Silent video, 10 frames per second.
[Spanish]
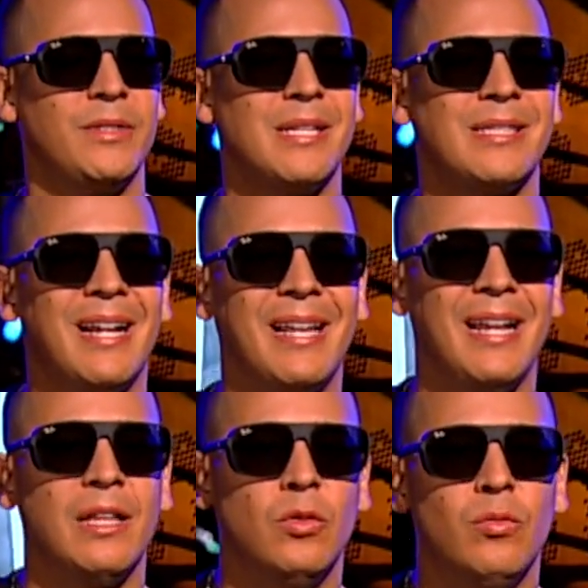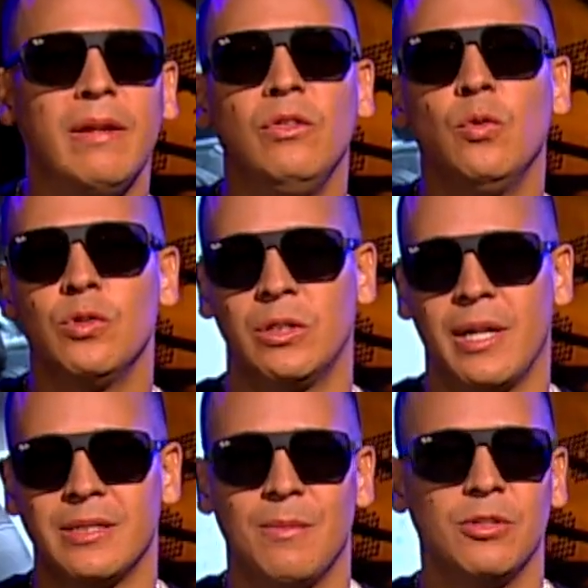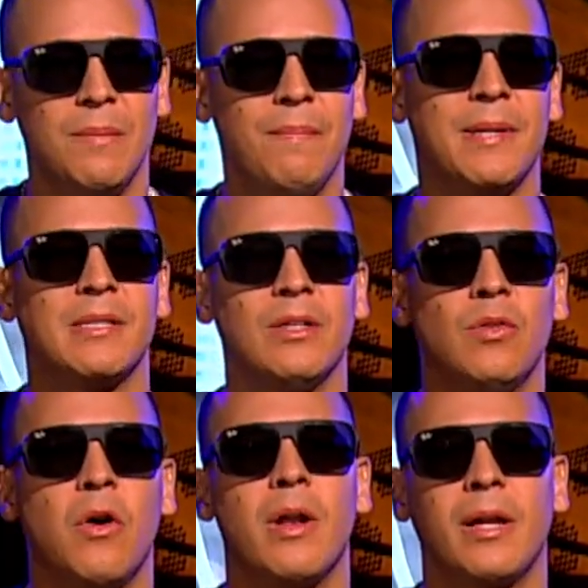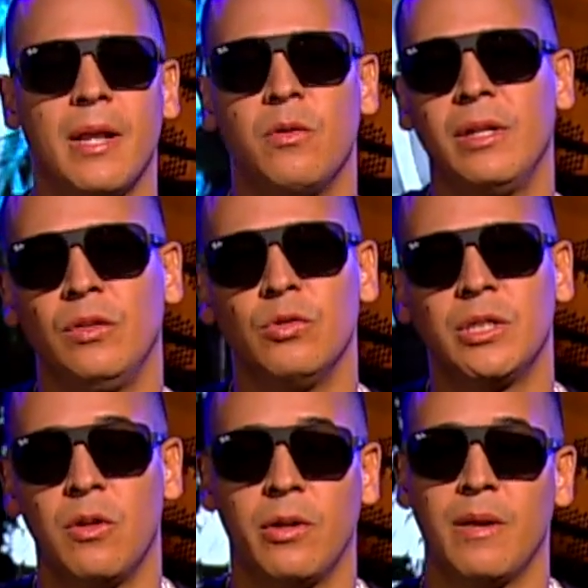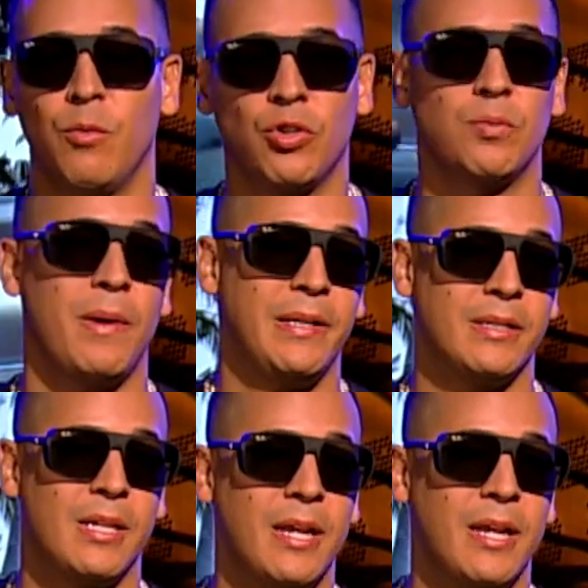se está creando una industria, estamos empezando ahora a crear una industria, lo que en muchos países